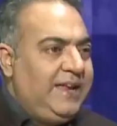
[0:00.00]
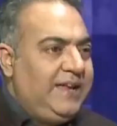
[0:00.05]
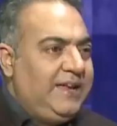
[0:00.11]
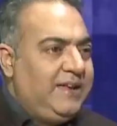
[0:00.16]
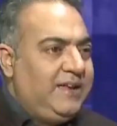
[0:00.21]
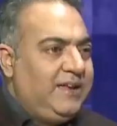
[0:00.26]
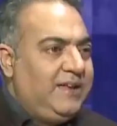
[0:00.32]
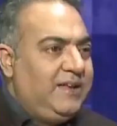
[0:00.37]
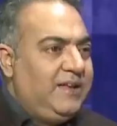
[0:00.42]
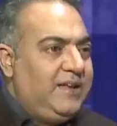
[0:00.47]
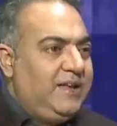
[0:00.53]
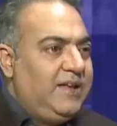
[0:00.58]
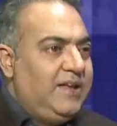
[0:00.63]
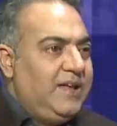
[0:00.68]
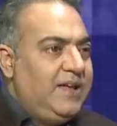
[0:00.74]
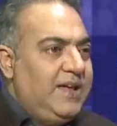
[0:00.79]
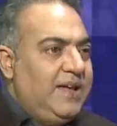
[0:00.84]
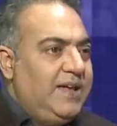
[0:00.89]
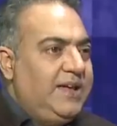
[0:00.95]
हैं हम्म।
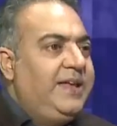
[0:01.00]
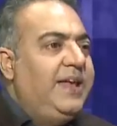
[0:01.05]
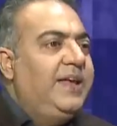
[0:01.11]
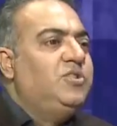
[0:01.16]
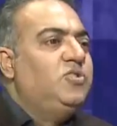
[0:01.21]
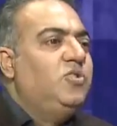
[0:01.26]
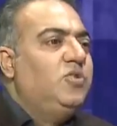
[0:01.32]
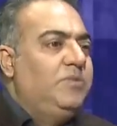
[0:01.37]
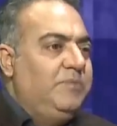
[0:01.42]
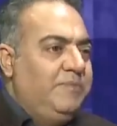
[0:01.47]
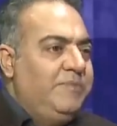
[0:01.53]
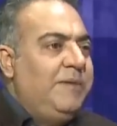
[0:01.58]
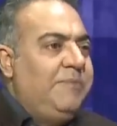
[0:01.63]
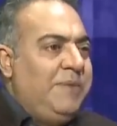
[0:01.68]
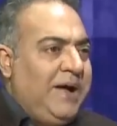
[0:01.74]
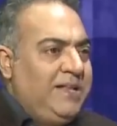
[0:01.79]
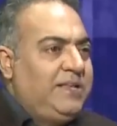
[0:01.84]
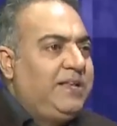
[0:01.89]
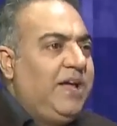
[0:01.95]
ये जो मैं
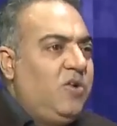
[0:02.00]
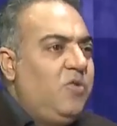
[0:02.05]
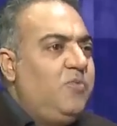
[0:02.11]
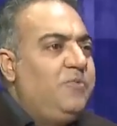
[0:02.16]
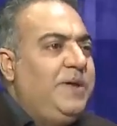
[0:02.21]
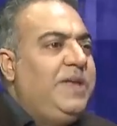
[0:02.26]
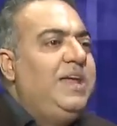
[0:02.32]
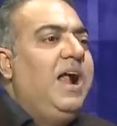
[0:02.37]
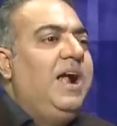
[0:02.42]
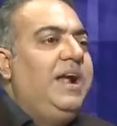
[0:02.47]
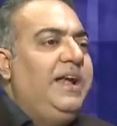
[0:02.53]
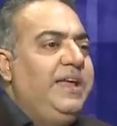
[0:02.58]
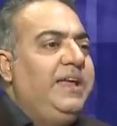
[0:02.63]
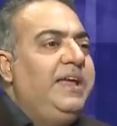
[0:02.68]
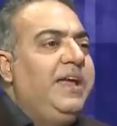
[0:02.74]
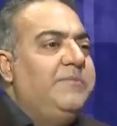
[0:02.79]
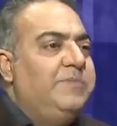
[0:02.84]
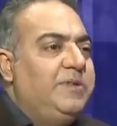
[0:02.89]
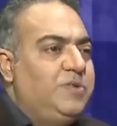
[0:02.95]
बात कर रहा हूँ बी
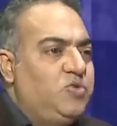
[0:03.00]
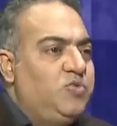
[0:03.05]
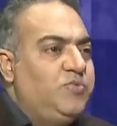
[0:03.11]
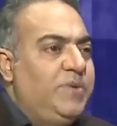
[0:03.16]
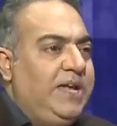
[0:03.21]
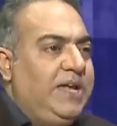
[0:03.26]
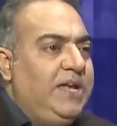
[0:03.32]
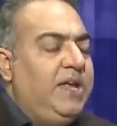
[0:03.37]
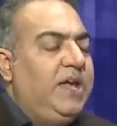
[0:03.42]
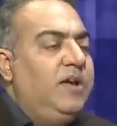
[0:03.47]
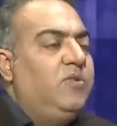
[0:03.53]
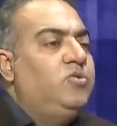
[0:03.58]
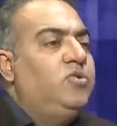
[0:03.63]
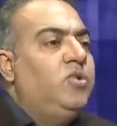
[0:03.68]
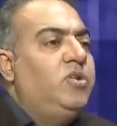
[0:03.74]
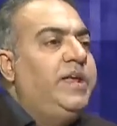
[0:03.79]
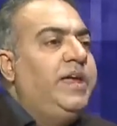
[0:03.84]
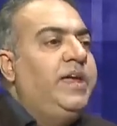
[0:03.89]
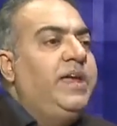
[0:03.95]
के मनसूबे की
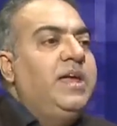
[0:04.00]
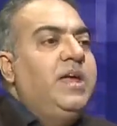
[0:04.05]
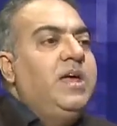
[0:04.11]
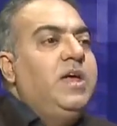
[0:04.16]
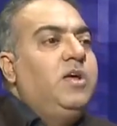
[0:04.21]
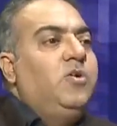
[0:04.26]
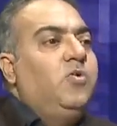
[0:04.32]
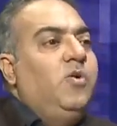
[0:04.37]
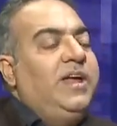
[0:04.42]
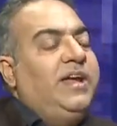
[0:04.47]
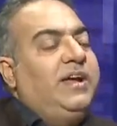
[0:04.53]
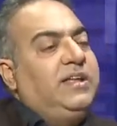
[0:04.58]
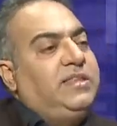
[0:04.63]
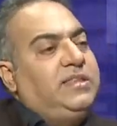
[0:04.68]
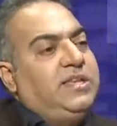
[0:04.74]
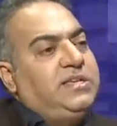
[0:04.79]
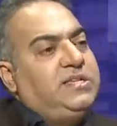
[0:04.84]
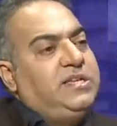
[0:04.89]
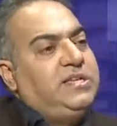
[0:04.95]
उन्होंने कोई
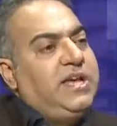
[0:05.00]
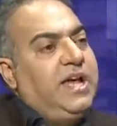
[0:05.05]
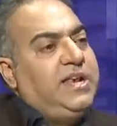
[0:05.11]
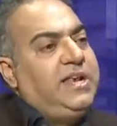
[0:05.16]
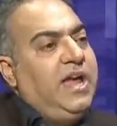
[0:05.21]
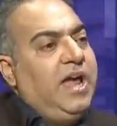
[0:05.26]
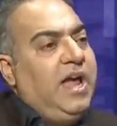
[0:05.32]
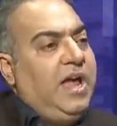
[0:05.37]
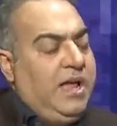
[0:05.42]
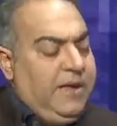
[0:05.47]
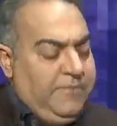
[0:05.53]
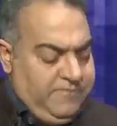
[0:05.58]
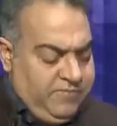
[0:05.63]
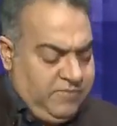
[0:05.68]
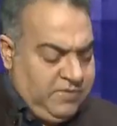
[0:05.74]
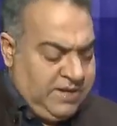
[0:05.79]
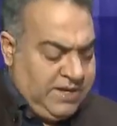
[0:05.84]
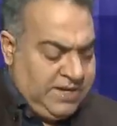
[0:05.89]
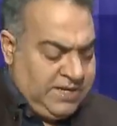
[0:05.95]
इकतीस इशारिया
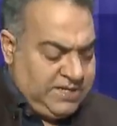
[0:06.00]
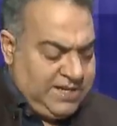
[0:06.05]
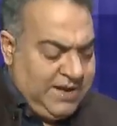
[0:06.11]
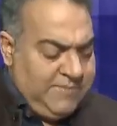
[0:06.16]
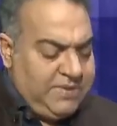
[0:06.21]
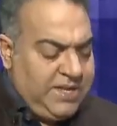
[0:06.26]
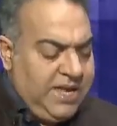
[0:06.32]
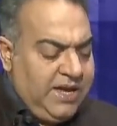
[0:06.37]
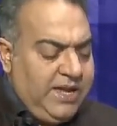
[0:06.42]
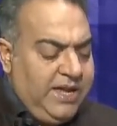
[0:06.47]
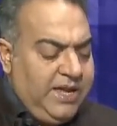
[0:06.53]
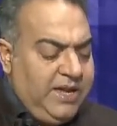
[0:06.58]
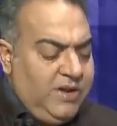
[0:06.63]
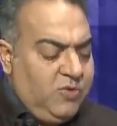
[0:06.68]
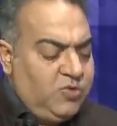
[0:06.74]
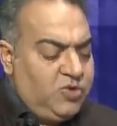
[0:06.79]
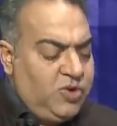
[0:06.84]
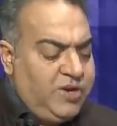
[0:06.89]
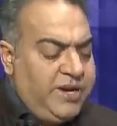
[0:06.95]
समथिंग की
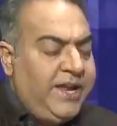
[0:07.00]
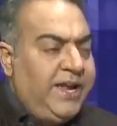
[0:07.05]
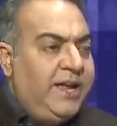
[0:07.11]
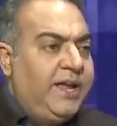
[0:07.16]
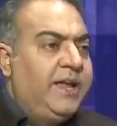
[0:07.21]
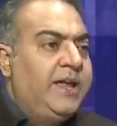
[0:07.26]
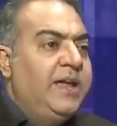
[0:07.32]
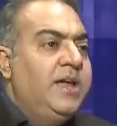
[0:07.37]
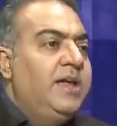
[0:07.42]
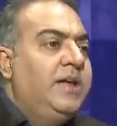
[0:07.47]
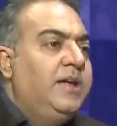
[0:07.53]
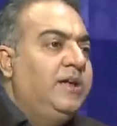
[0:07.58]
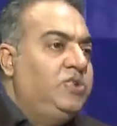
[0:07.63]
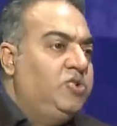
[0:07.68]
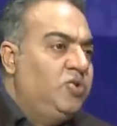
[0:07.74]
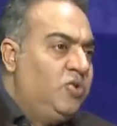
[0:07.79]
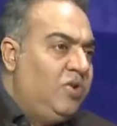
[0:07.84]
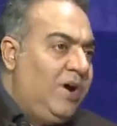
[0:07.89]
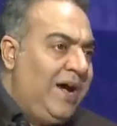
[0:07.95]
उन्होंने
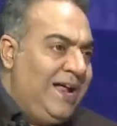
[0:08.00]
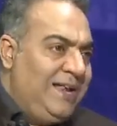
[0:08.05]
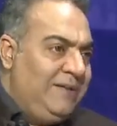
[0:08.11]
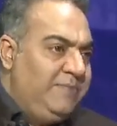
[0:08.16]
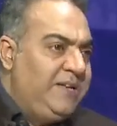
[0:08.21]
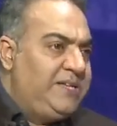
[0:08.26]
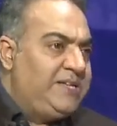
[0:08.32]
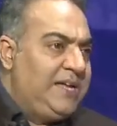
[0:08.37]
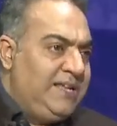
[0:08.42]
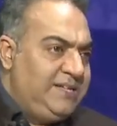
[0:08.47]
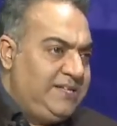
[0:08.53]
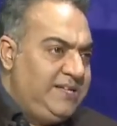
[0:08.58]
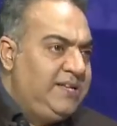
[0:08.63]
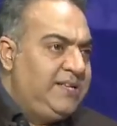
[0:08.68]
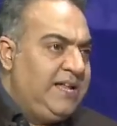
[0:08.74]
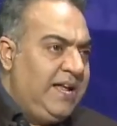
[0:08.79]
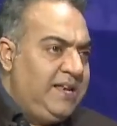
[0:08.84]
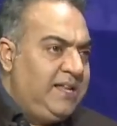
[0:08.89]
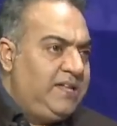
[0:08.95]
जो आलमी सालसी
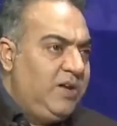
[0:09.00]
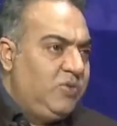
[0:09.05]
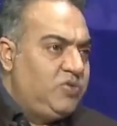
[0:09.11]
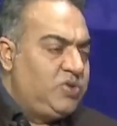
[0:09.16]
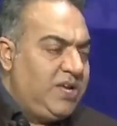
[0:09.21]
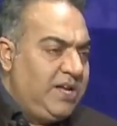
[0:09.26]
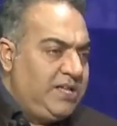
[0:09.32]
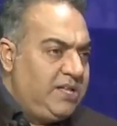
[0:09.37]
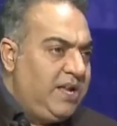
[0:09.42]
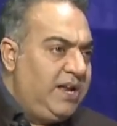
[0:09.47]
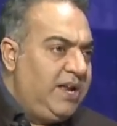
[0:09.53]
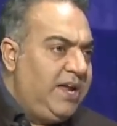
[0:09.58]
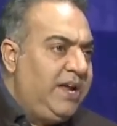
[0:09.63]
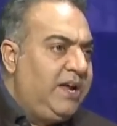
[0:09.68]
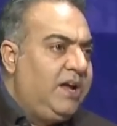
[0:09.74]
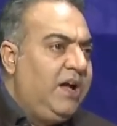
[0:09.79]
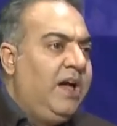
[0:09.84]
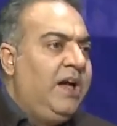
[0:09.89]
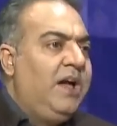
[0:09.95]
अदालत है उसके अंदर
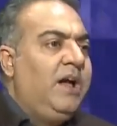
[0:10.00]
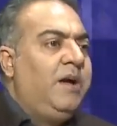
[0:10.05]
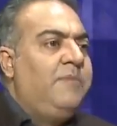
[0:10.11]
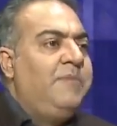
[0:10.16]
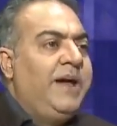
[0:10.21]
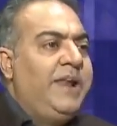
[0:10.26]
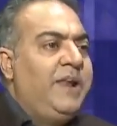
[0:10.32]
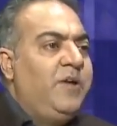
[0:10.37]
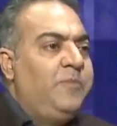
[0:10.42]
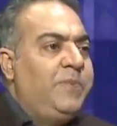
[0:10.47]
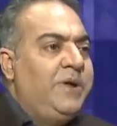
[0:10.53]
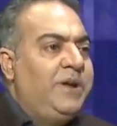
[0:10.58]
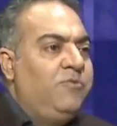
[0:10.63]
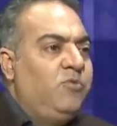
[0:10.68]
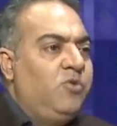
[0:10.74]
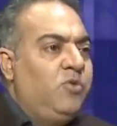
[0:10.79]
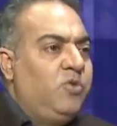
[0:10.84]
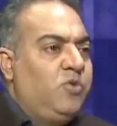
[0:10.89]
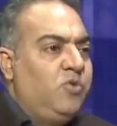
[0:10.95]
एक हमारे ऊपर
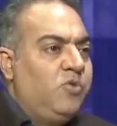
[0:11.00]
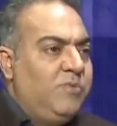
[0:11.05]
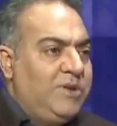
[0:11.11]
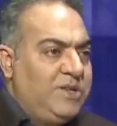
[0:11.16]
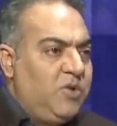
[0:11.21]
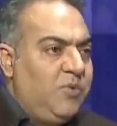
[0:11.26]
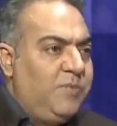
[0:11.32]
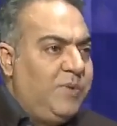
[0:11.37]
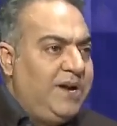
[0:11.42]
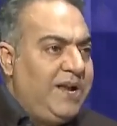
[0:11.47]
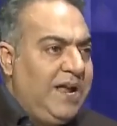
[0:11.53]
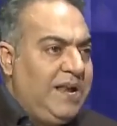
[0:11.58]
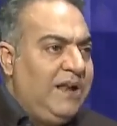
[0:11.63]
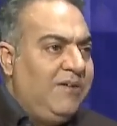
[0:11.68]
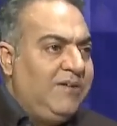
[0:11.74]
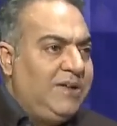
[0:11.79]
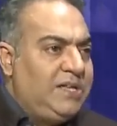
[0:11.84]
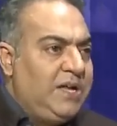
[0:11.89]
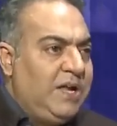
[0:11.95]
वो हुकूमत के ऊपर डाला
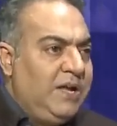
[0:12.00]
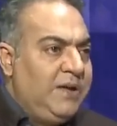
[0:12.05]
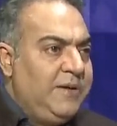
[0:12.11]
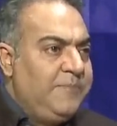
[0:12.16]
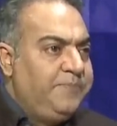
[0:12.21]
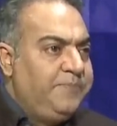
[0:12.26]
हुआ था